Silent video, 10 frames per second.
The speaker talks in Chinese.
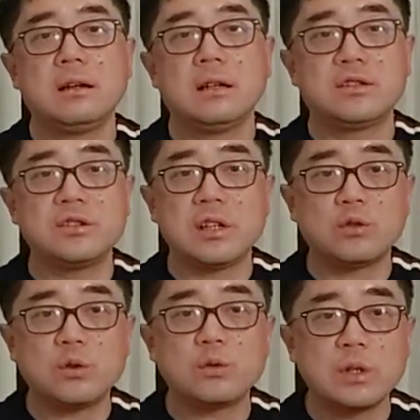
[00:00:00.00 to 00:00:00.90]
啊，至少
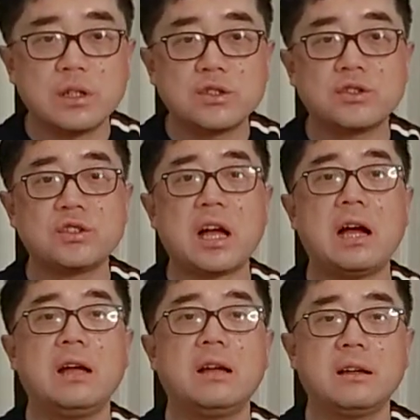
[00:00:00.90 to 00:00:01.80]
做出这个姿
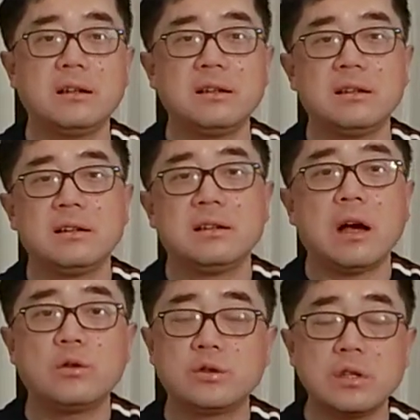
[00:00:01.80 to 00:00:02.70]
态，
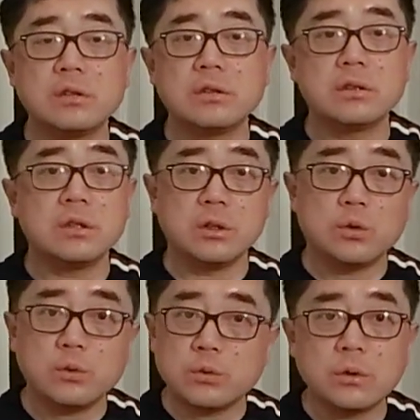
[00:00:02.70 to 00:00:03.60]
然后甚至你
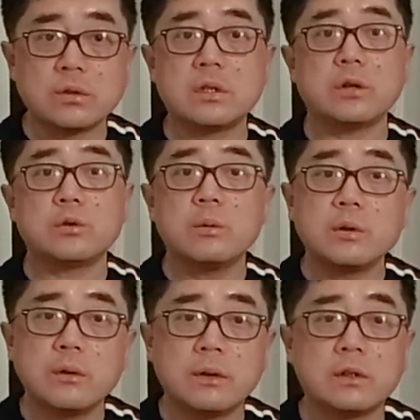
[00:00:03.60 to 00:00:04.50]
做出这种姿态，说不
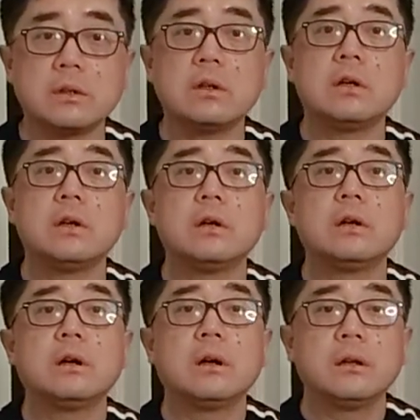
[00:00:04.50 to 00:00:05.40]
定对方的
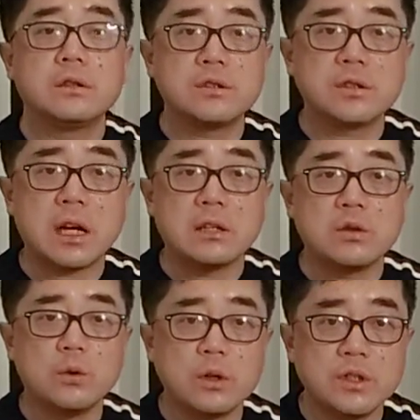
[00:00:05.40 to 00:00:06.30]
制裁
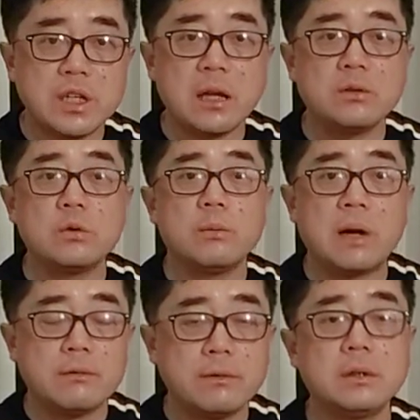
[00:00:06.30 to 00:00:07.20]
就会减弱
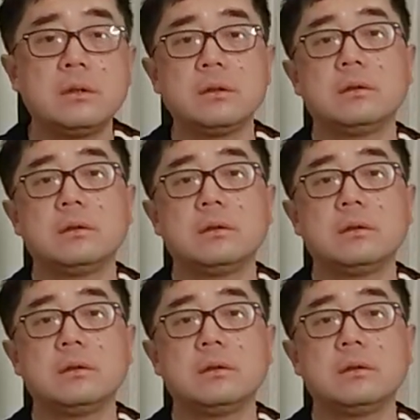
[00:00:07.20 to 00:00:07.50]
半分。